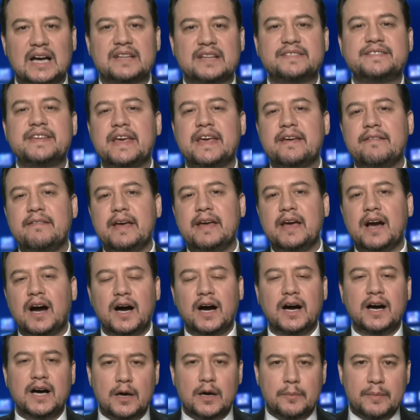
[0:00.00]
ATV
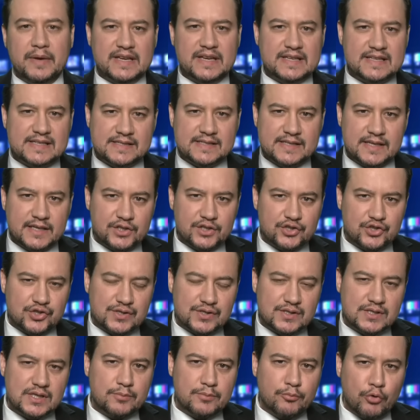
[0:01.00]
A Haber
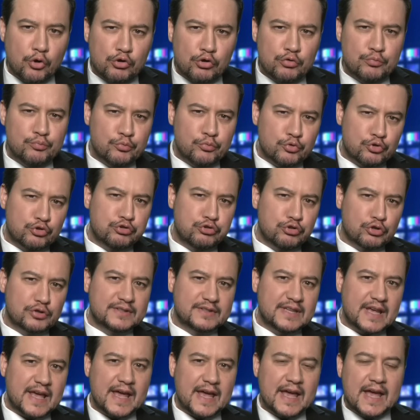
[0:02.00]
izleyicisi
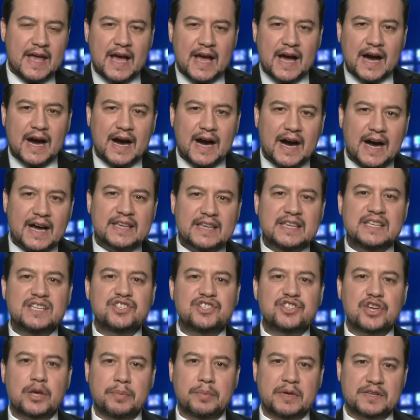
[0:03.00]
bölünmüşlükte
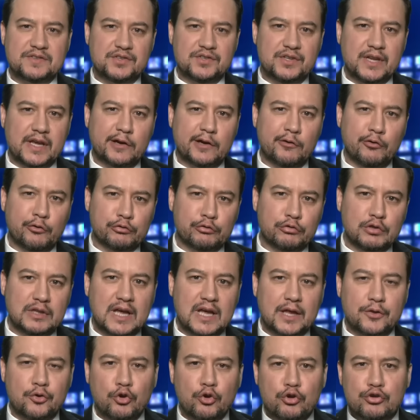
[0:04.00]
hain cephesine
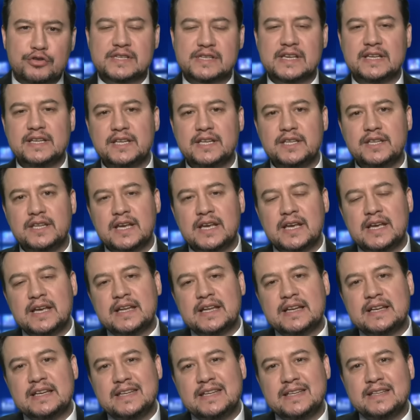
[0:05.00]
konulan Özel'in
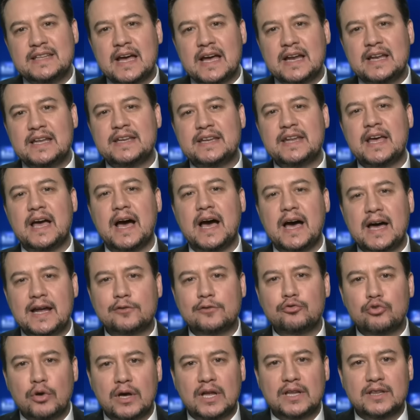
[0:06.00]
liderleri
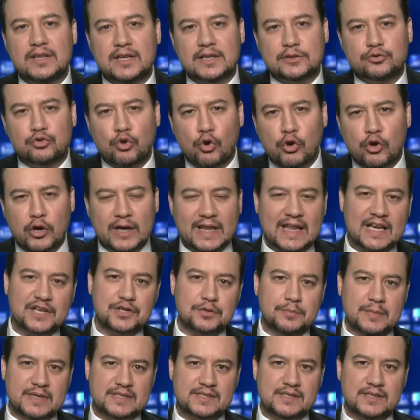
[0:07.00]
Erdoğan'la
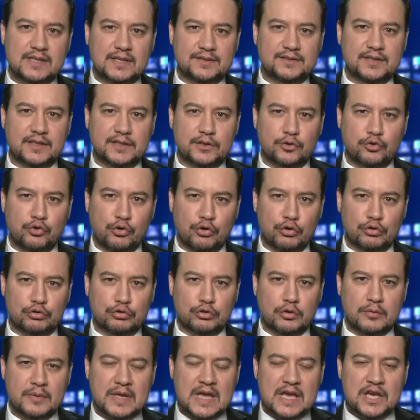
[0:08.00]
tokalaşmasına tanık
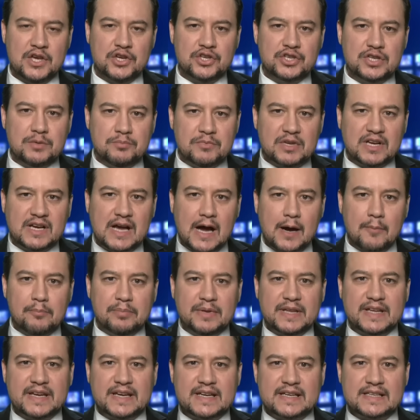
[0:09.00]
oldu. Şimdi
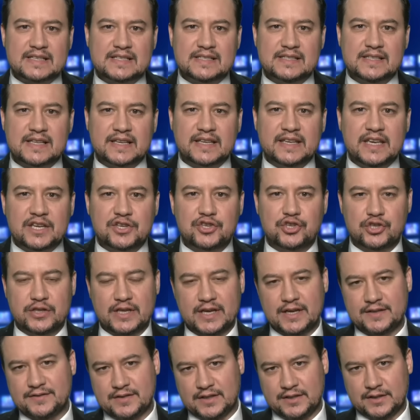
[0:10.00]
kamplar arasında
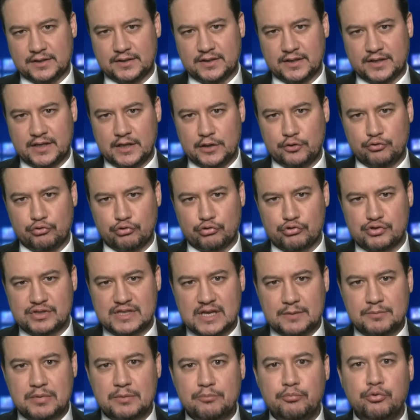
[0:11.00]
geçişlere tanıklık ediyoruz.
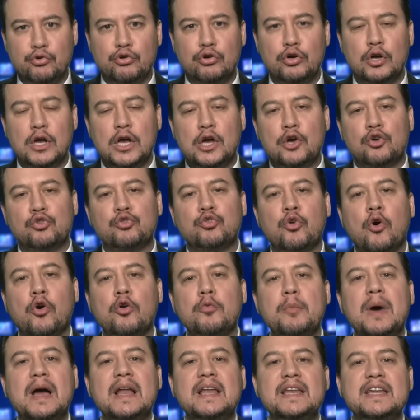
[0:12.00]
Tabi bu
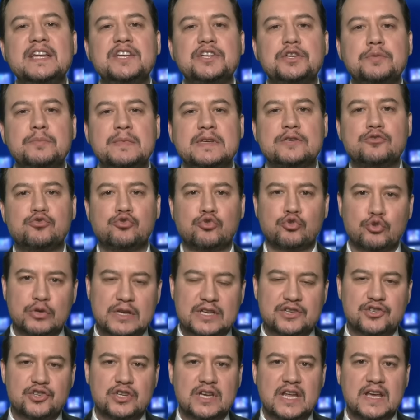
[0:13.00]
normalleşme
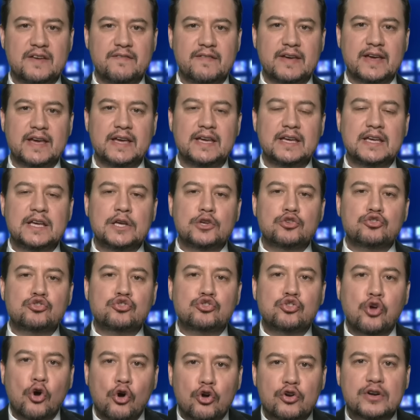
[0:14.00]
sürecine ve
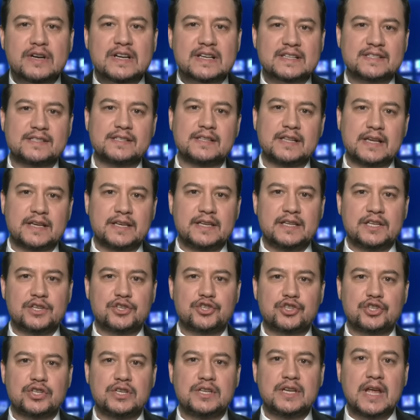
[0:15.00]
sonrasına
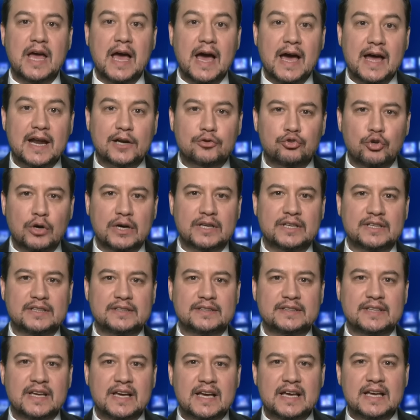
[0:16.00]
ilişkin
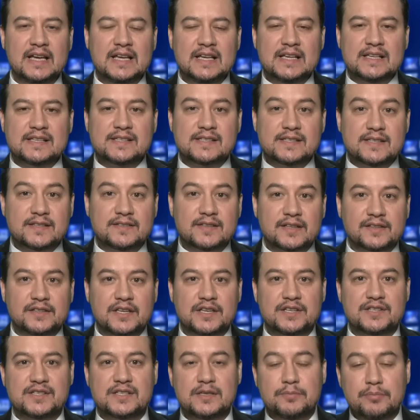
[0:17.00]
Erdoğan'ın da
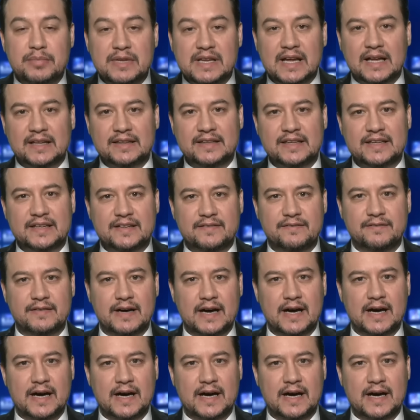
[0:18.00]
stratejisi planları